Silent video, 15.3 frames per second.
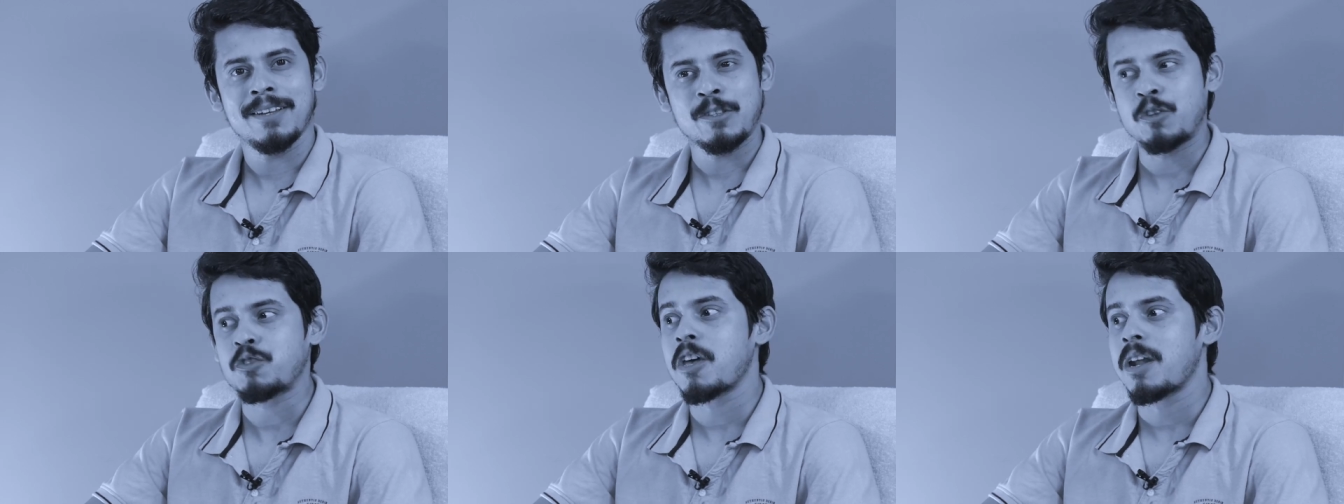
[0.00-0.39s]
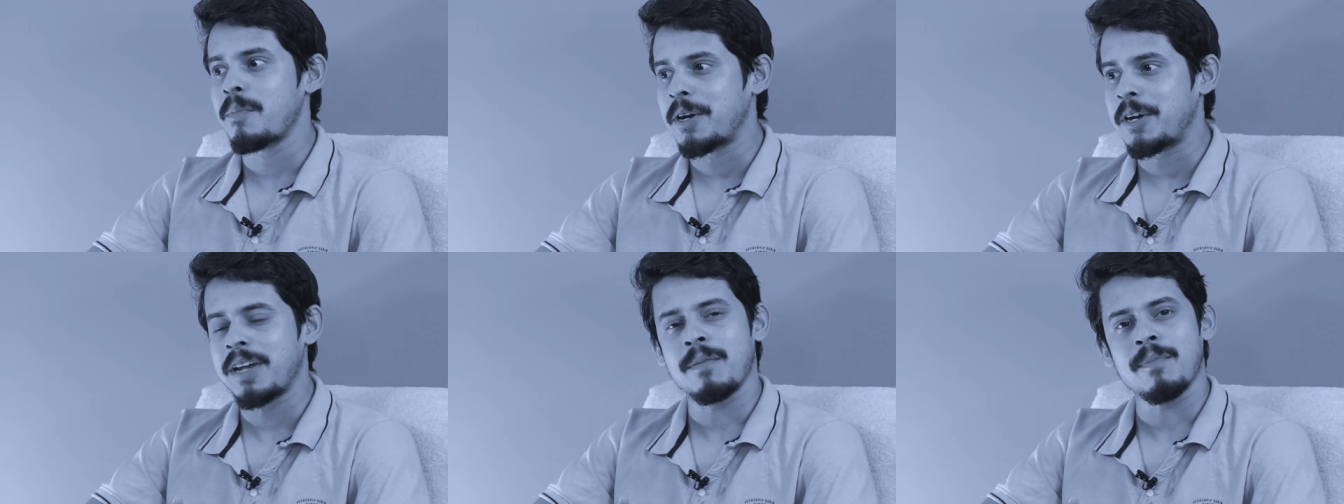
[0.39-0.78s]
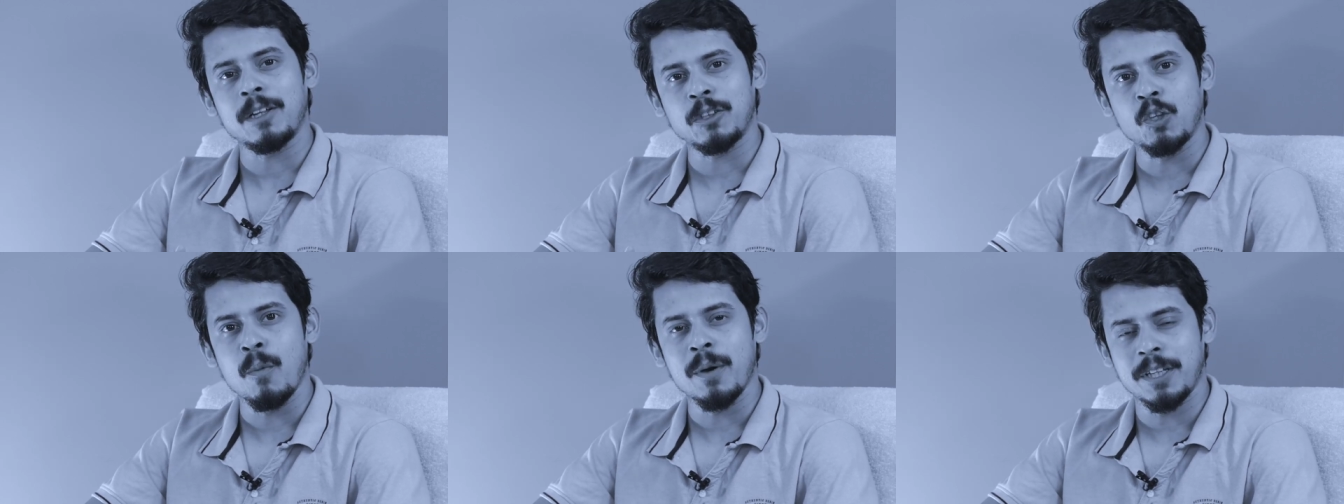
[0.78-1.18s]
সোশ্যাল মিডিয়ার
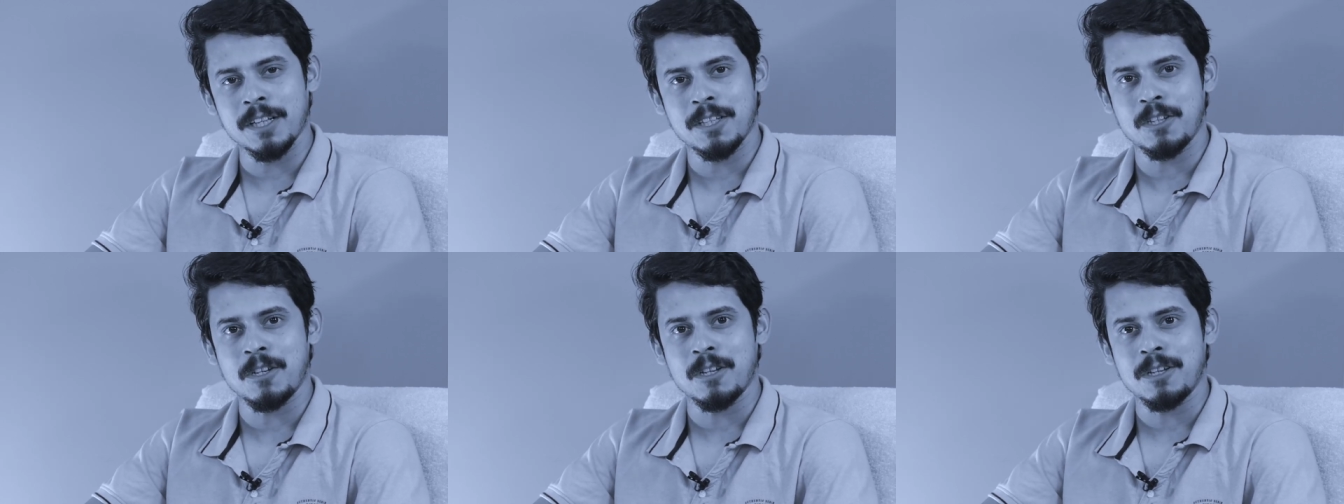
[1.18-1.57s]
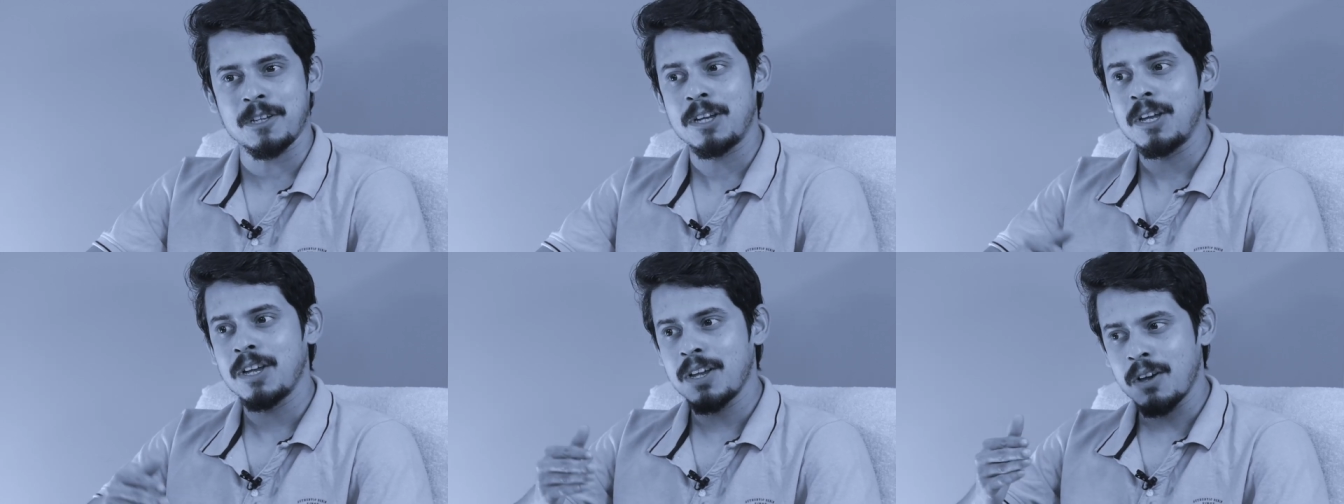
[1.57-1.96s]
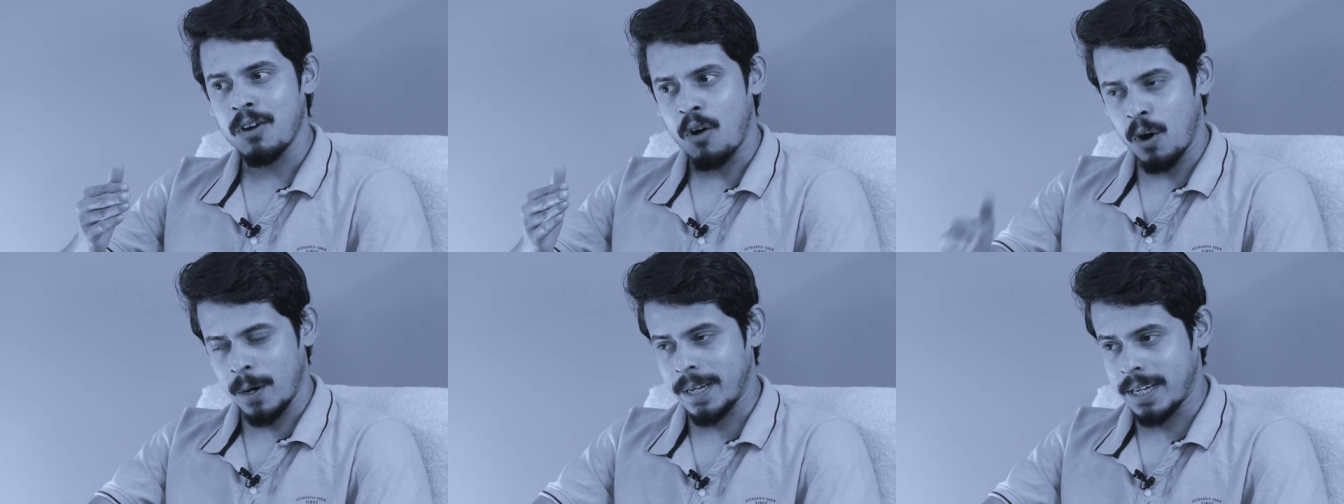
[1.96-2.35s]
মাধ্যমে দেখছি
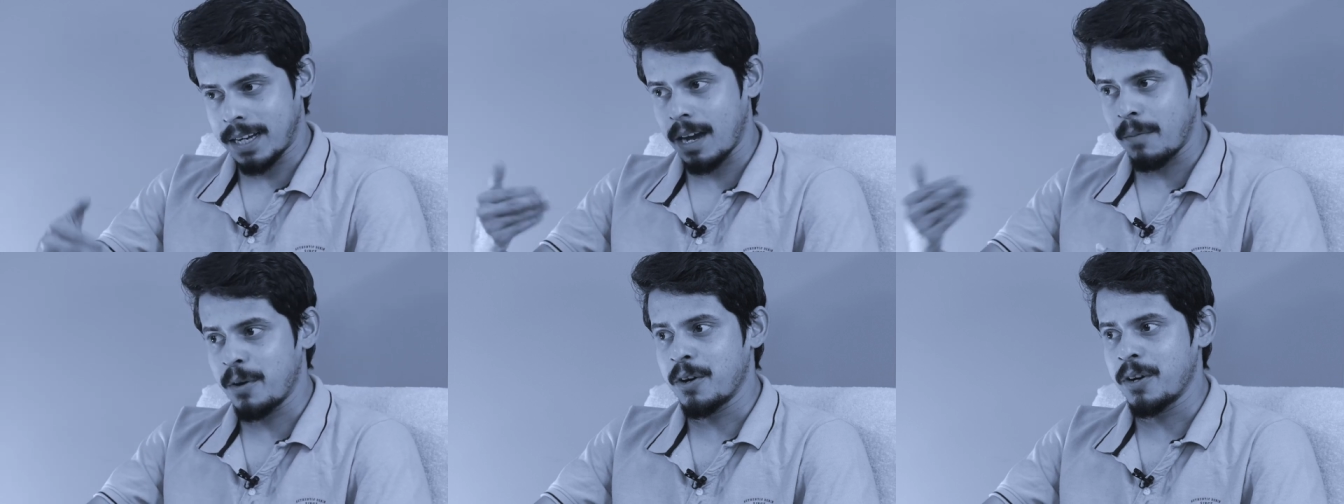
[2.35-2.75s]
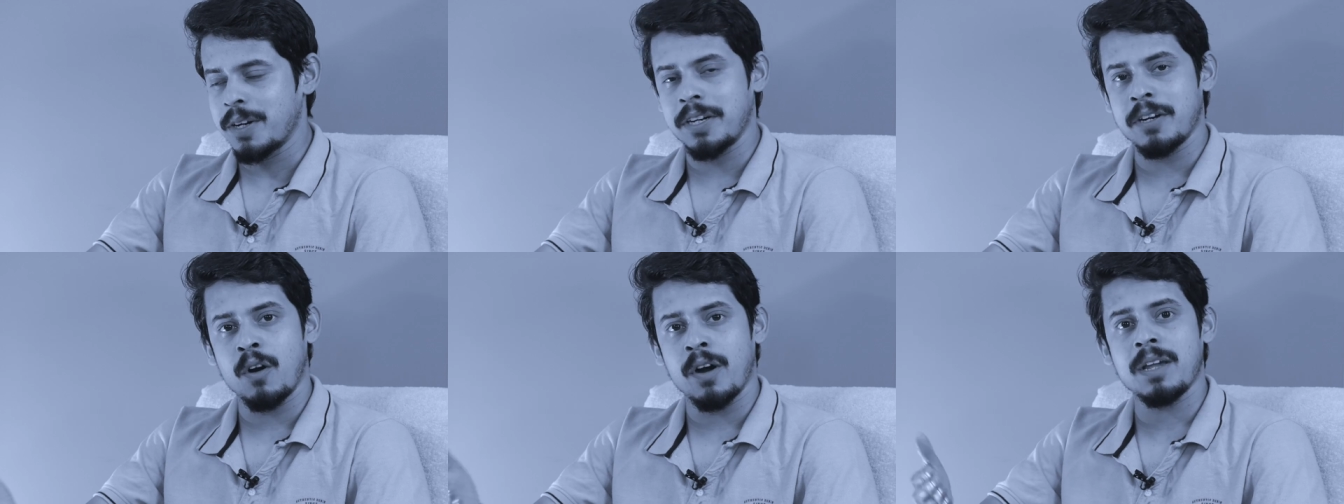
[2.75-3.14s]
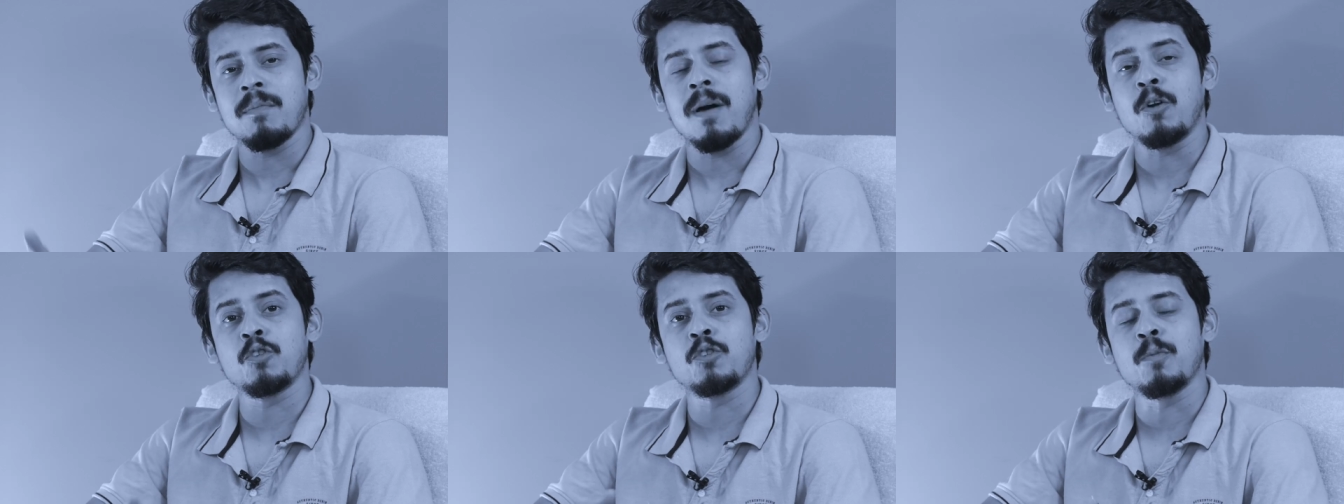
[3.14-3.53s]
অনেক কমিউনিটির অনেক
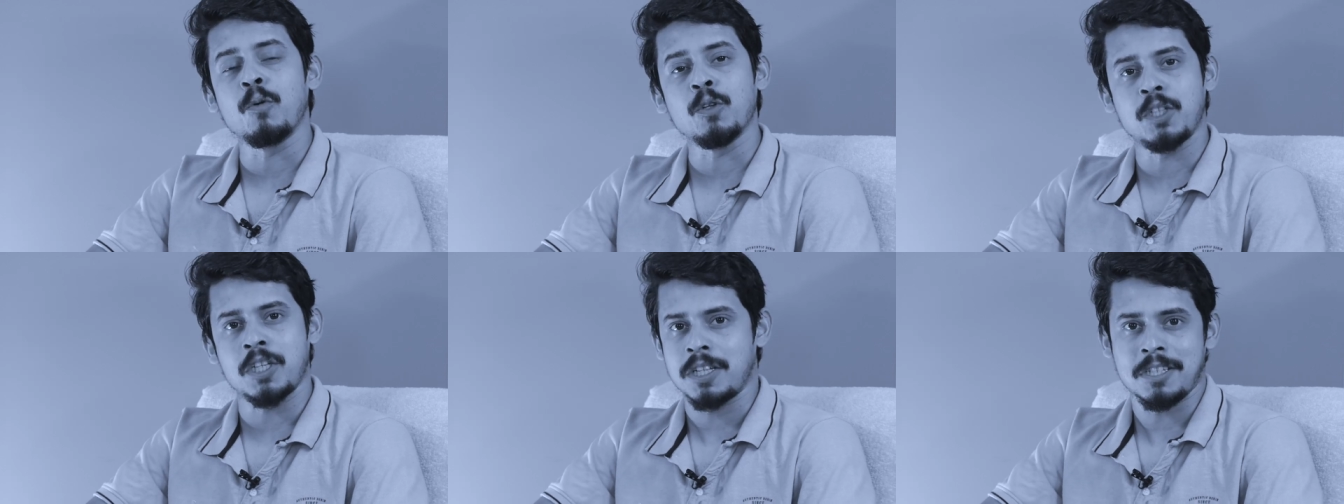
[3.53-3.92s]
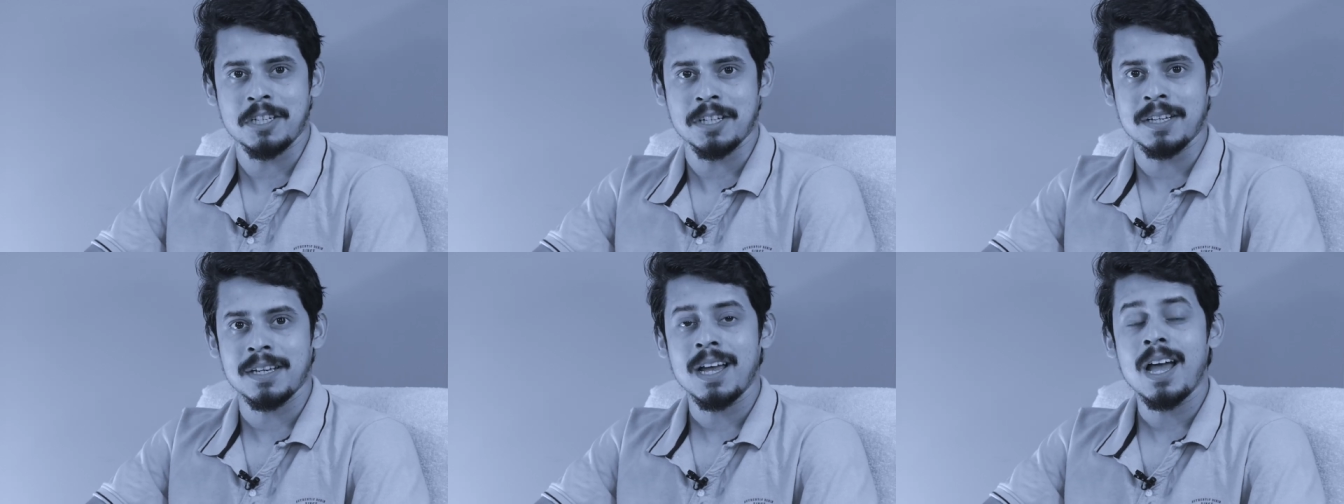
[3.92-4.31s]
মানুষ বলছে যে